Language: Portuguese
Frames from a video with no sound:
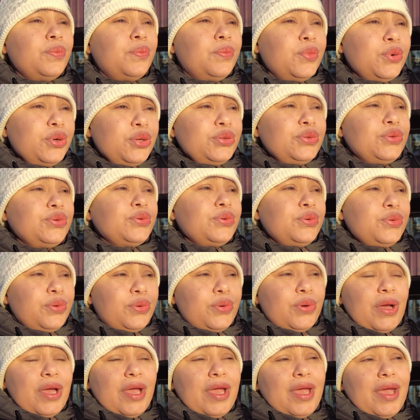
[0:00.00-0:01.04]
muito
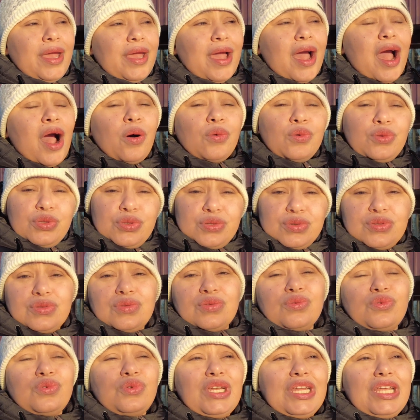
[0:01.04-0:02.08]
é, altos.
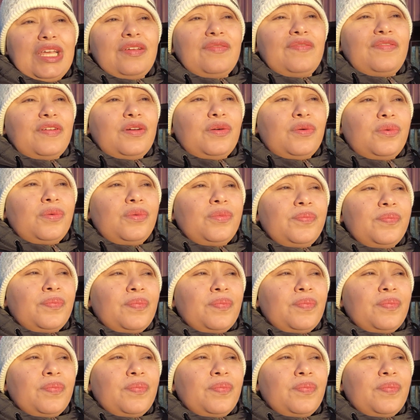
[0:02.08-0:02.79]
O nível